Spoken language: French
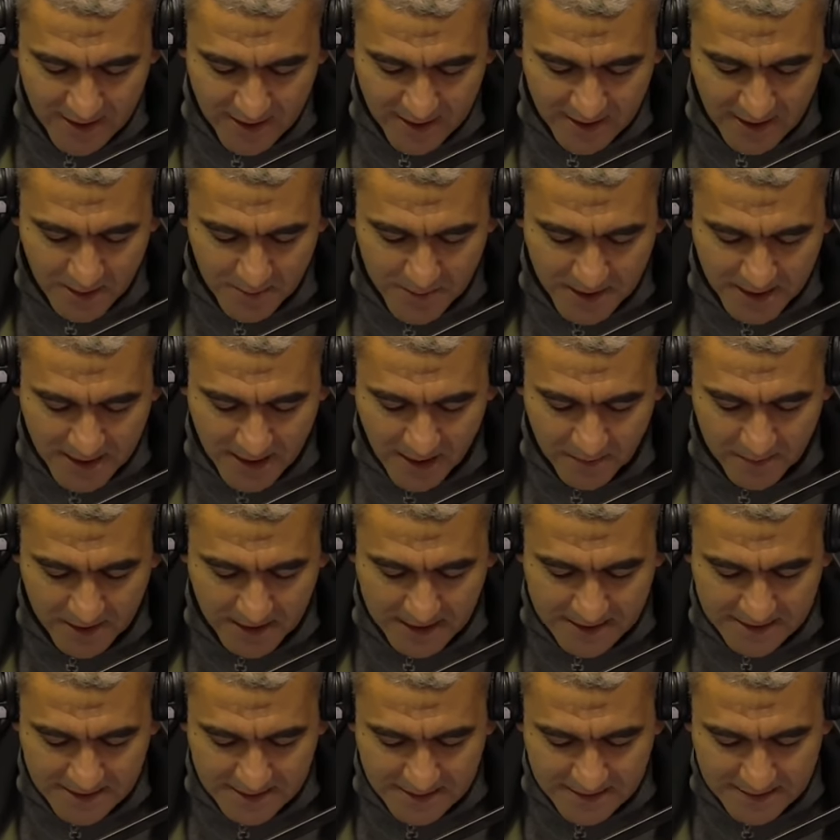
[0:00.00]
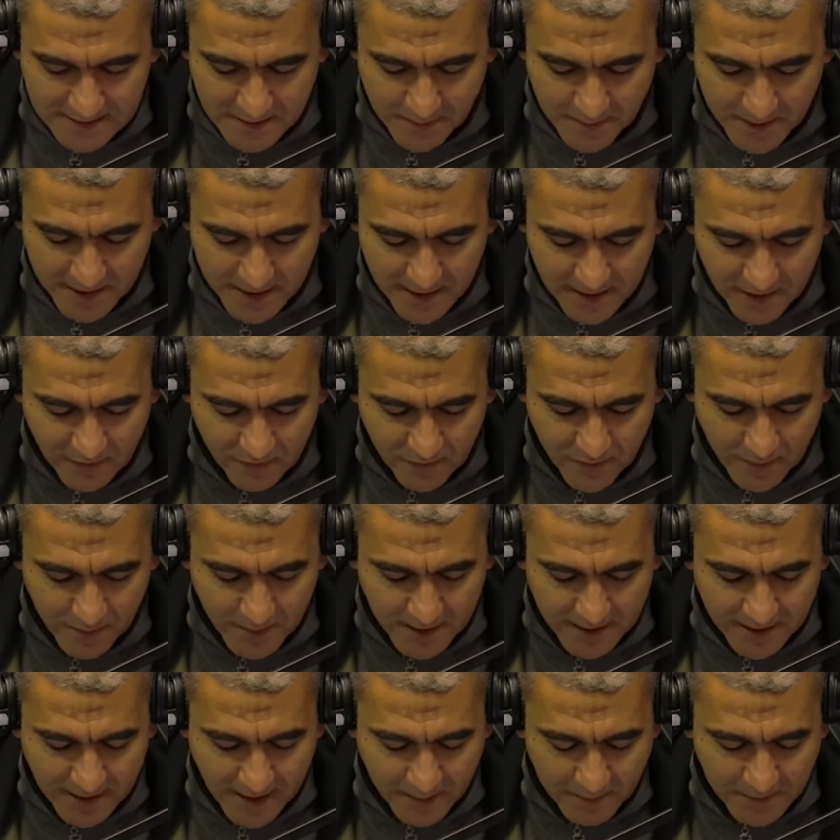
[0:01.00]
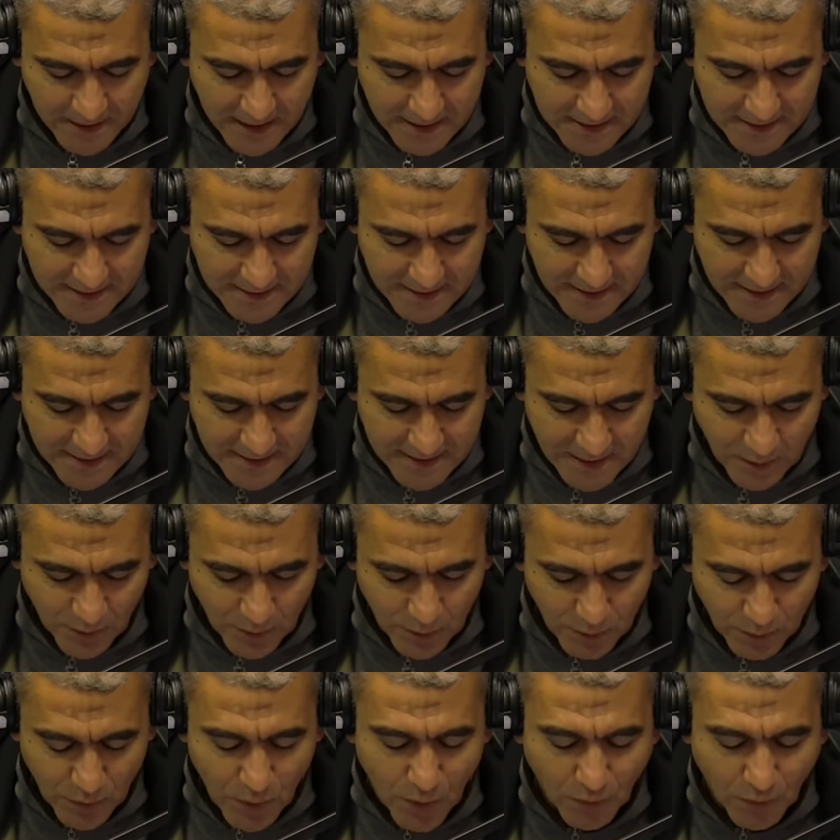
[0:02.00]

l'émir Abdelaziz ben ben Abdelaziz Al Saoud.